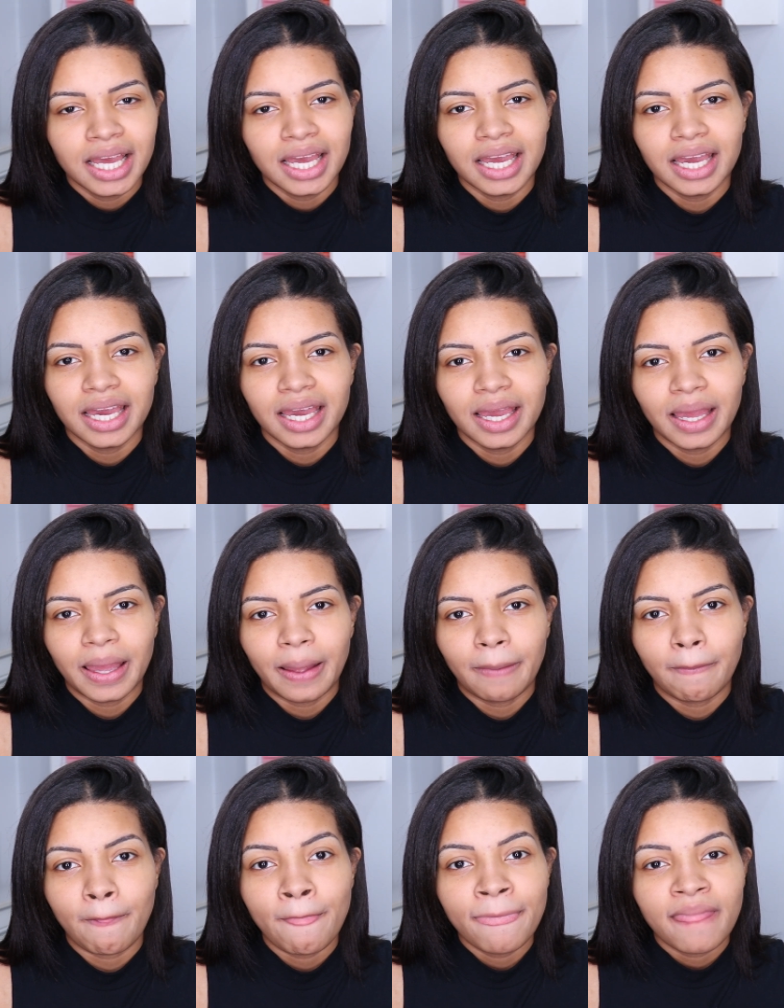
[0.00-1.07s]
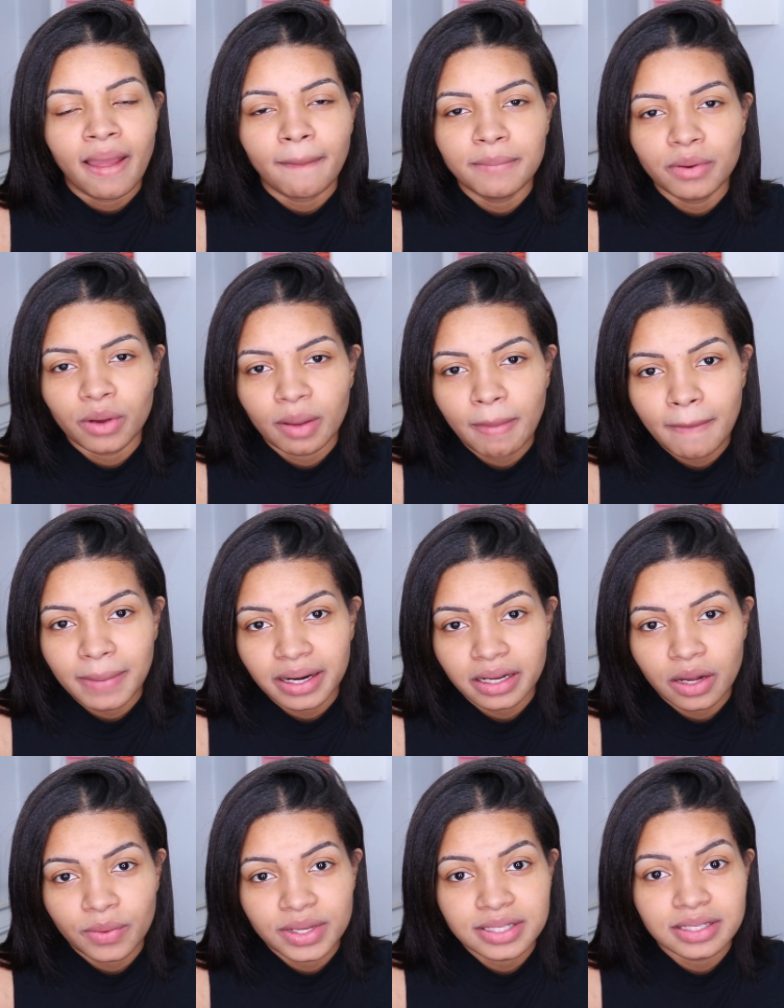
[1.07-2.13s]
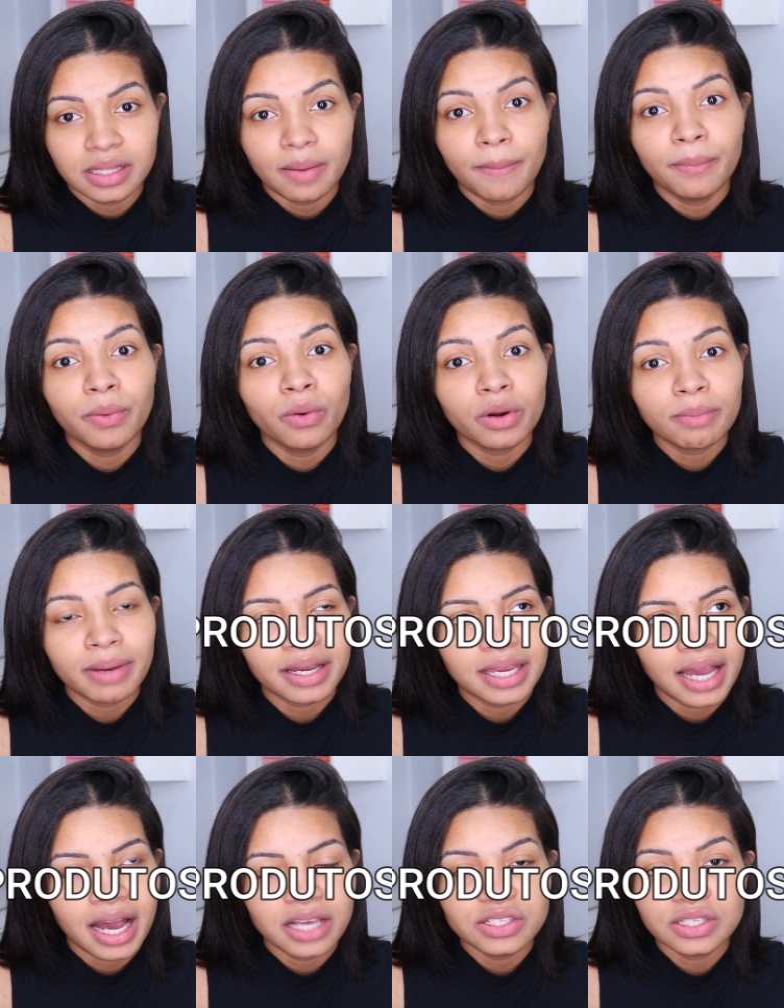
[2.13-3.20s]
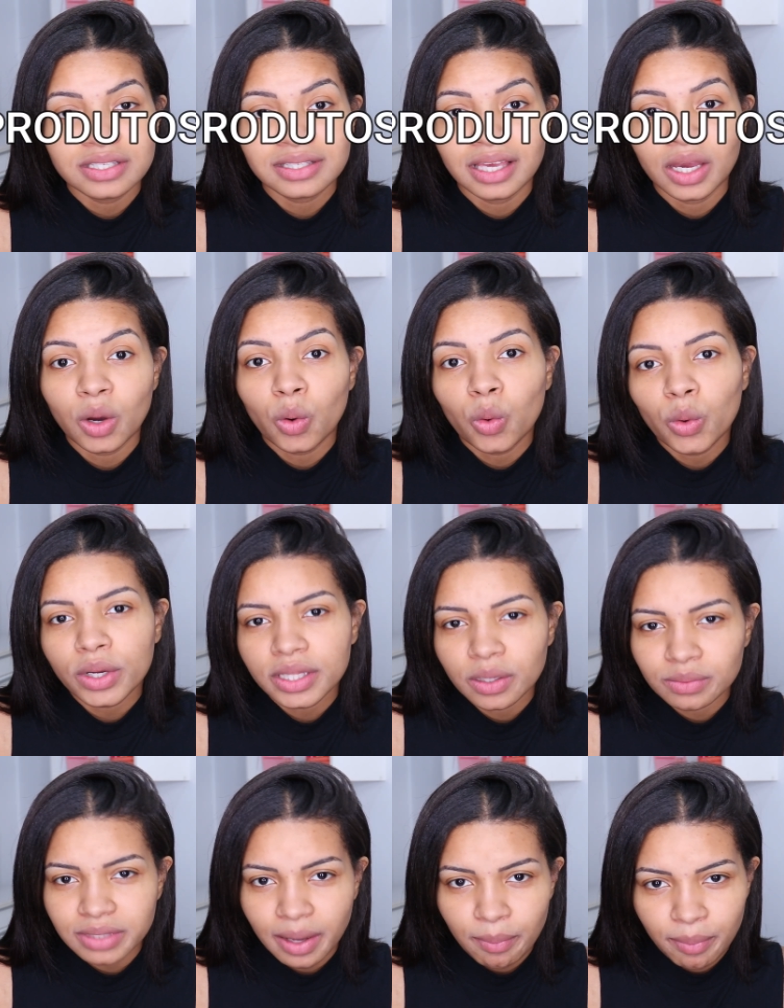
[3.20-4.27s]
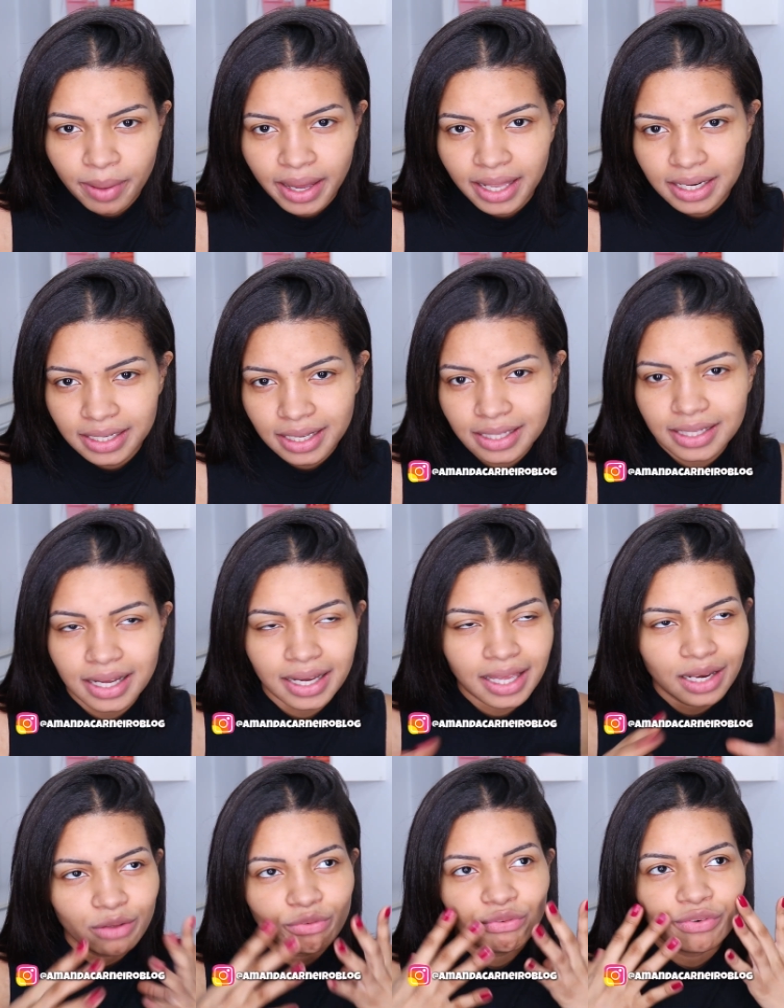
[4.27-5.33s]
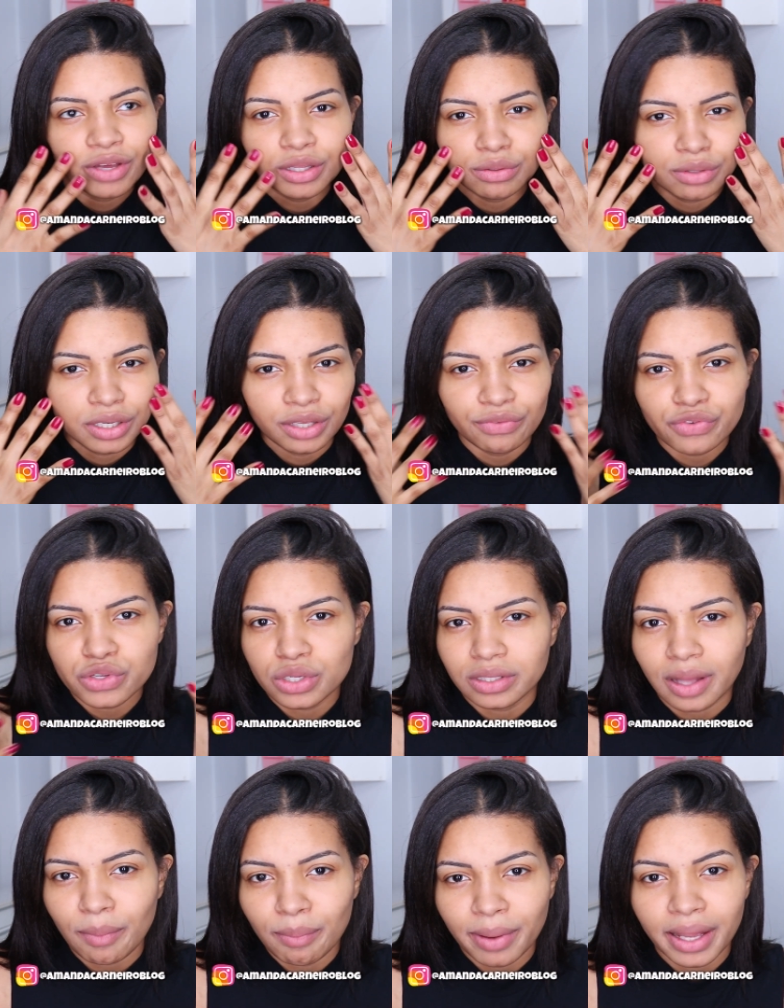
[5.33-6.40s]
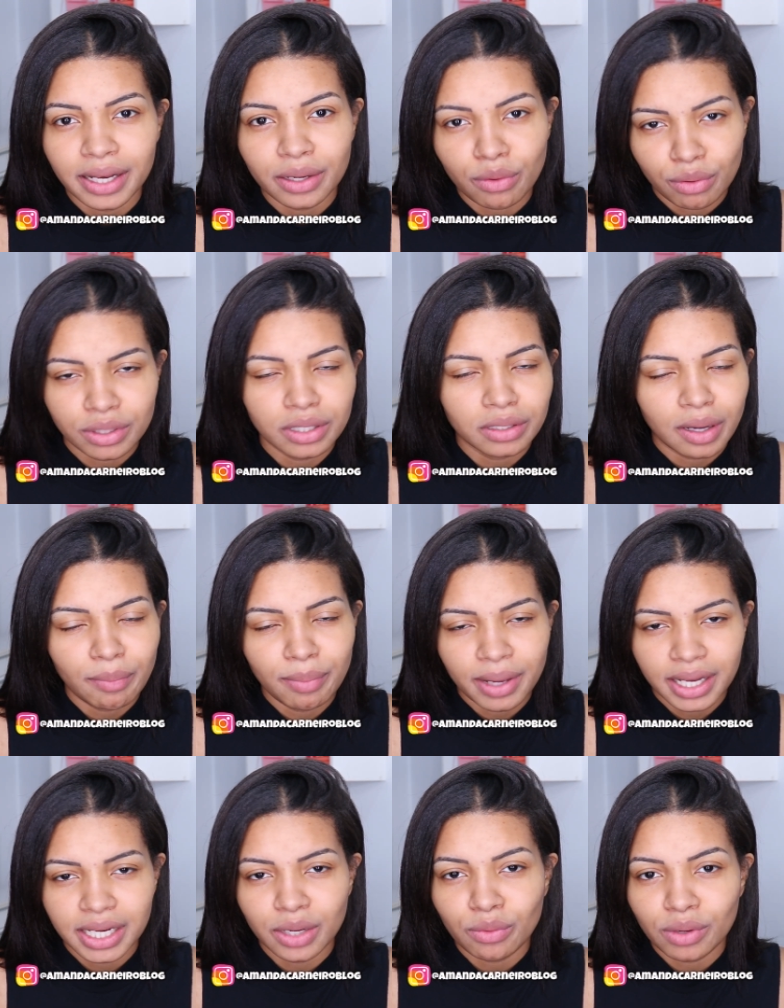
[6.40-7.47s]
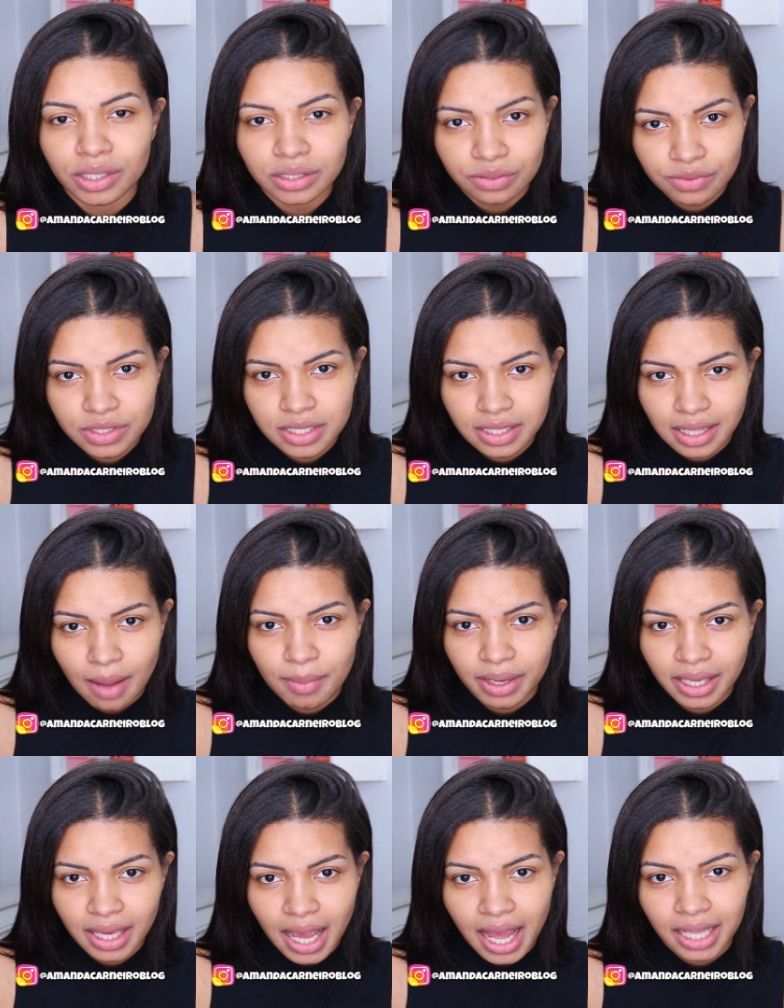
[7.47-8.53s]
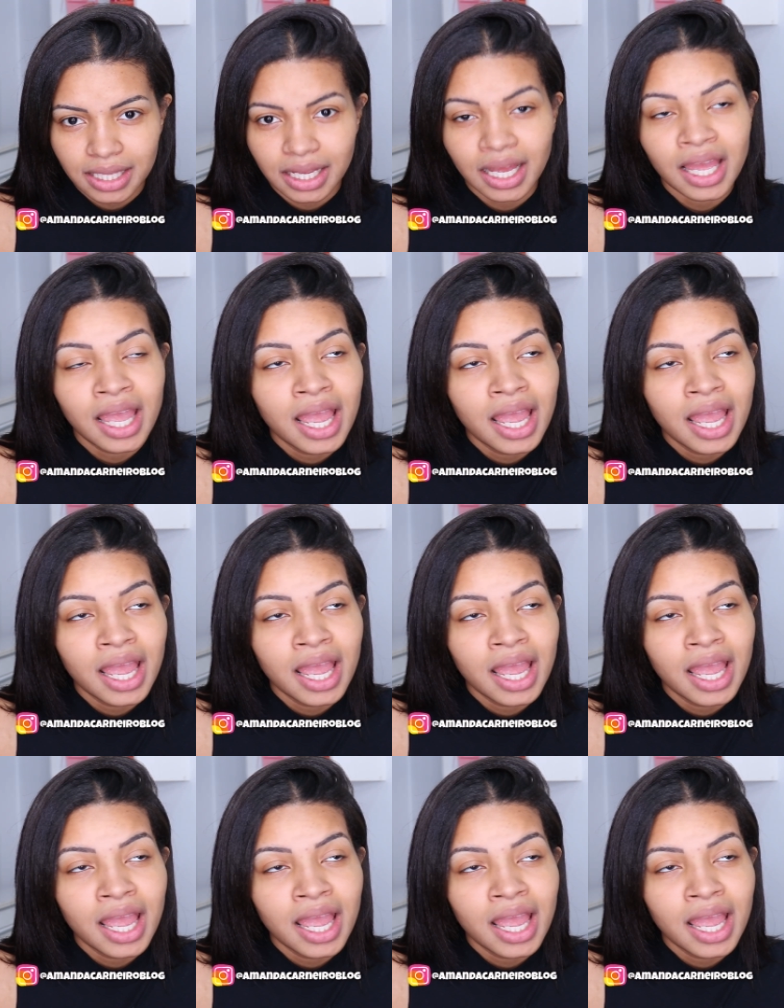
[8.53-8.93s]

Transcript: É... A Biang é uma marca conhecida por maquiagens que cuidam da pele, né, daquele efeito lifting da pele, cuidam da pele enquanto você tá maquiada